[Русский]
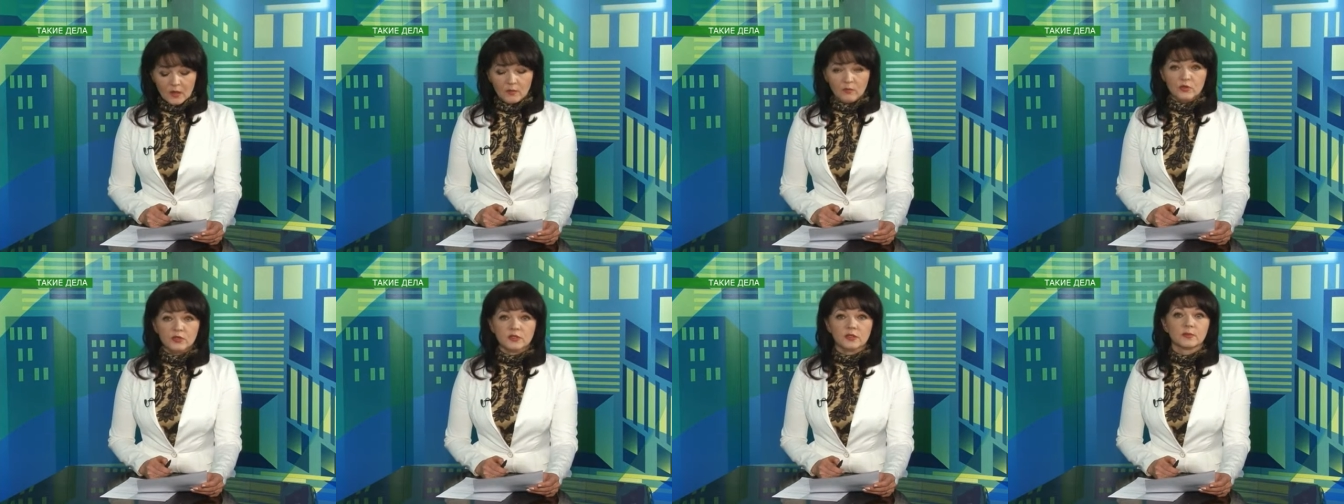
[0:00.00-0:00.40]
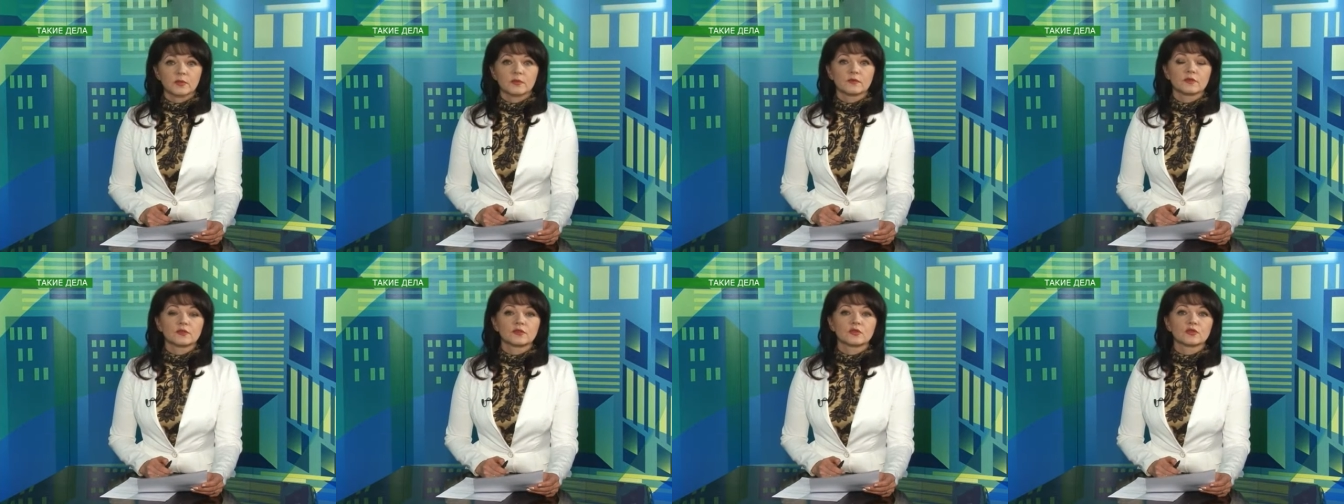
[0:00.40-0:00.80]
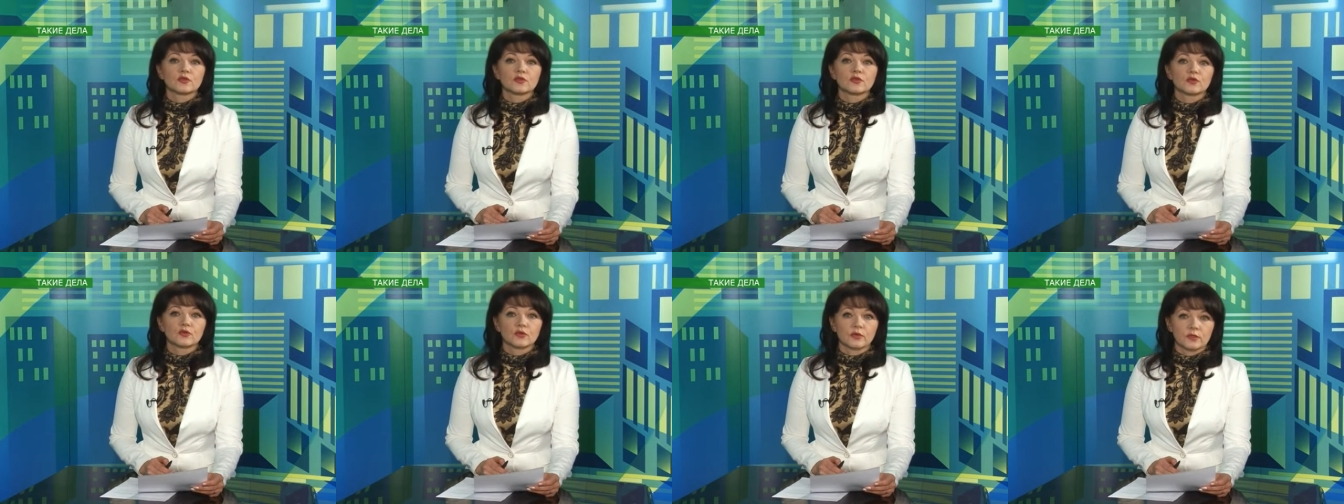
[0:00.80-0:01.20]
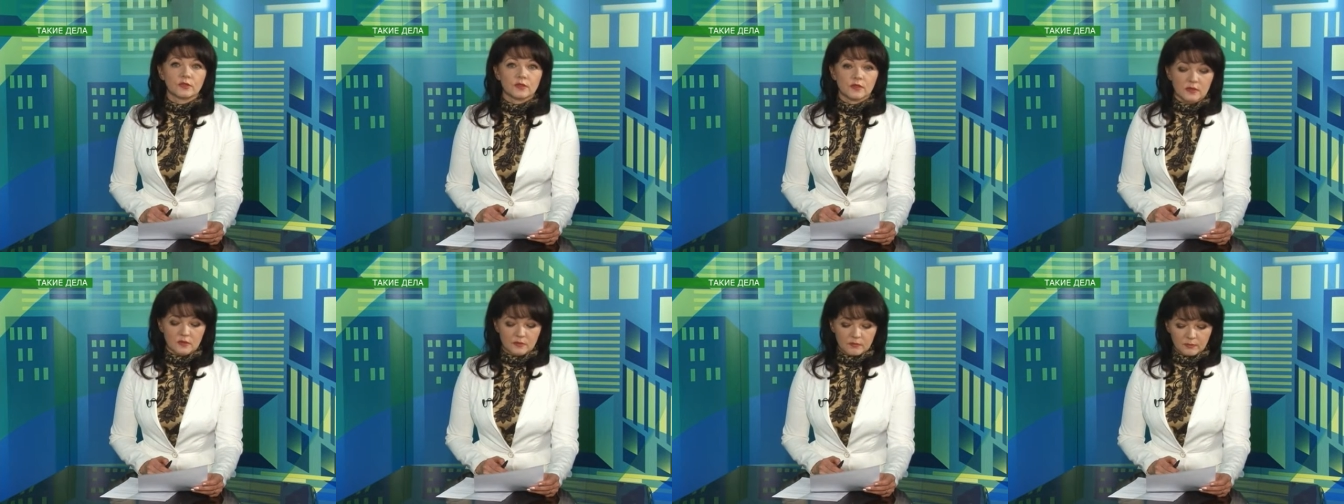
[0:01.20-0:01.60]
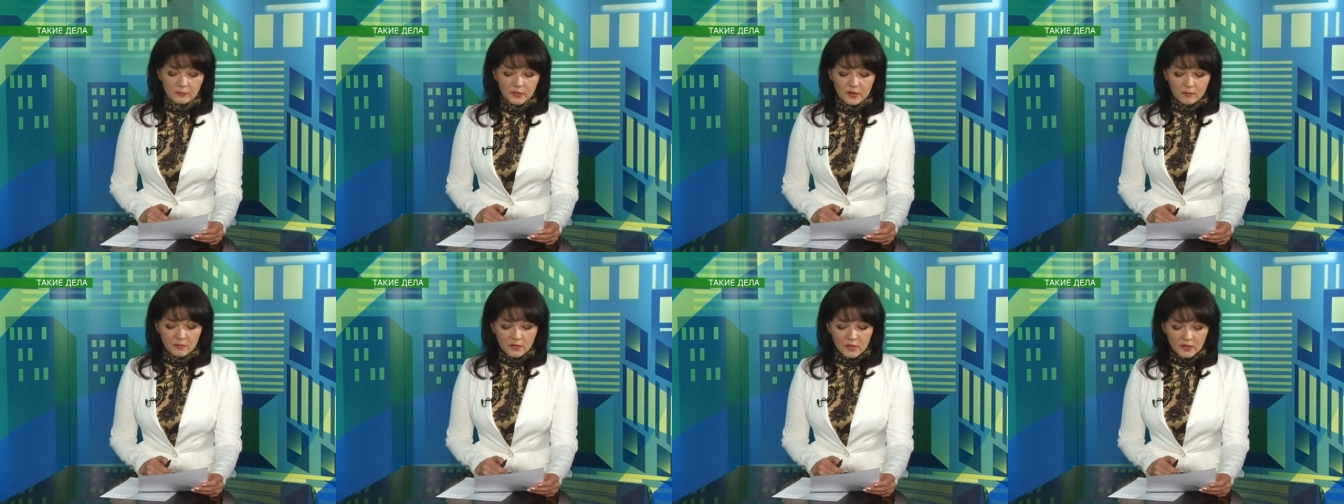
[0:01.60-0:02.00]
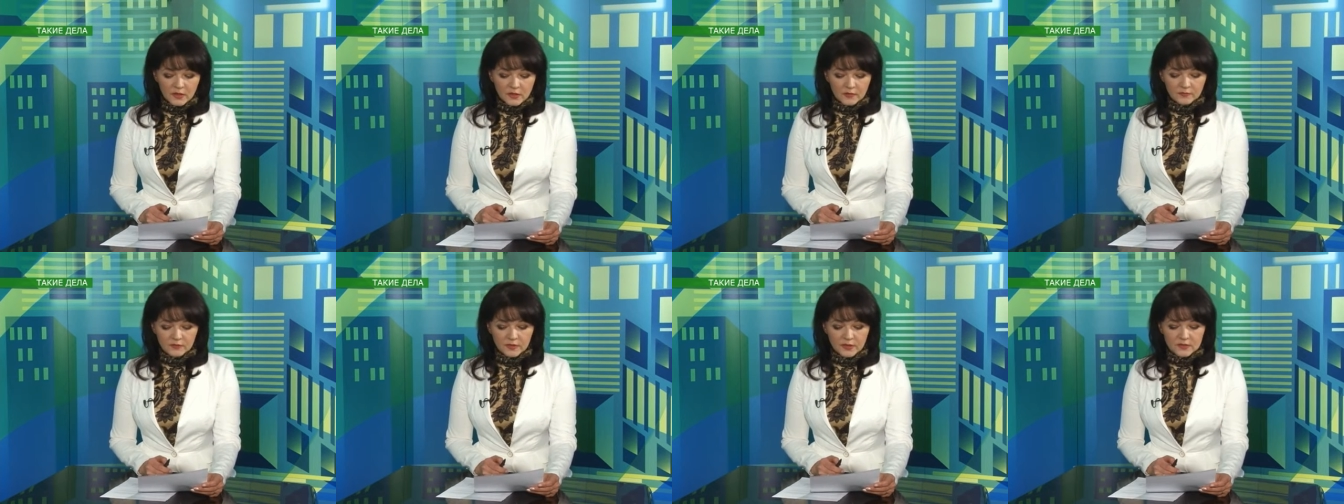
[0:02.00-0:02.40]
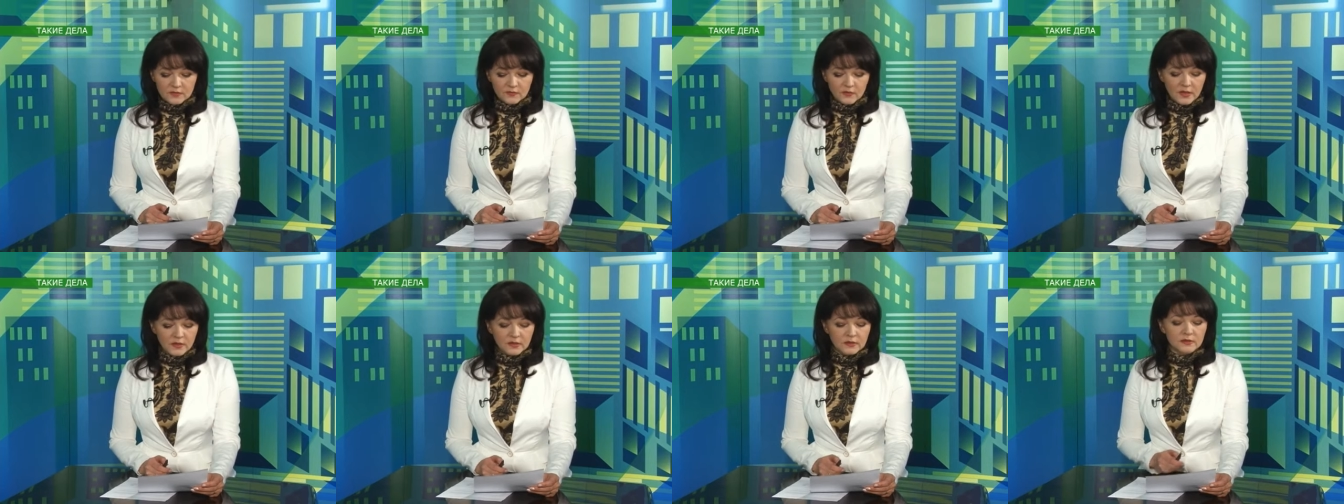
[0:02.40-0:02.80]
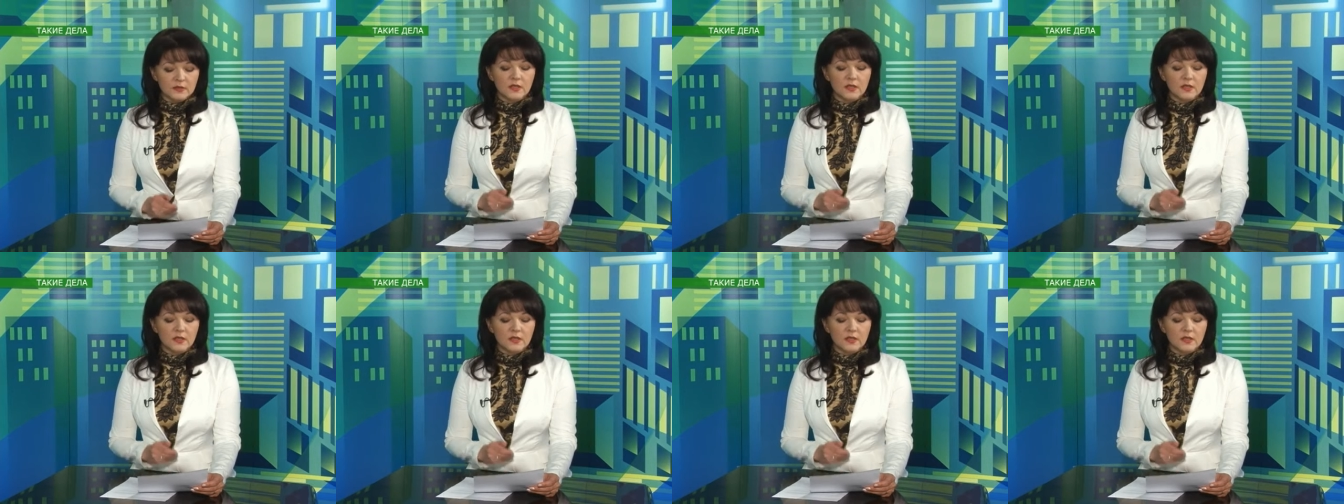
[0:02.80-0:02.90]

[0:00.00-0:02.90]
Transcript: можно привести сотни примеров названий